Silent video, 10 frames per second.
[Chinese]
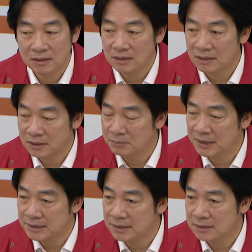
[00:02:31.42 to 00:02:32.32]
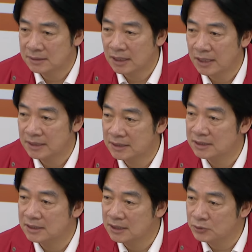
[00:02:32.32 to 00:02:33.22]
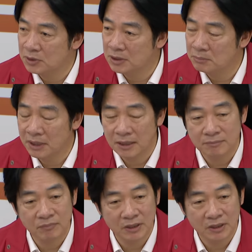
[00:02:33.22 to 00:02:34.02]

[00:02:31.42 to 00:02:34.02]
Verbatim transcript: 那特别是在浅市地区里面，